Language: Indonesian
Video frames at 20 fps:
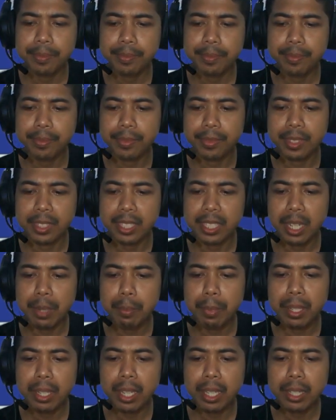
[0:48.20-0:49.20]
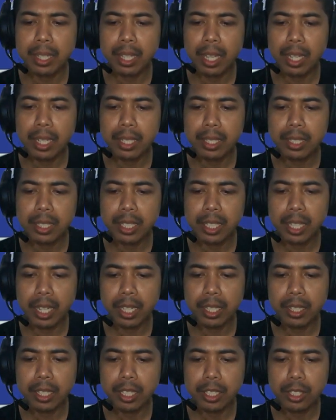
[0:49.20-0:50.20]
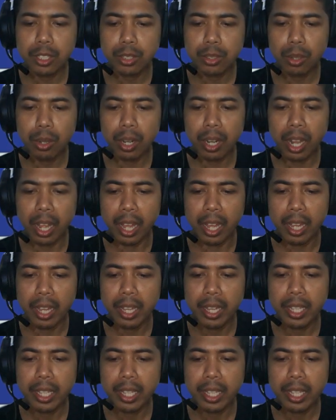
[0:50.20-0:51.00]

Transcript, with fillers: Hmm, selamat datang di kantin sekolah.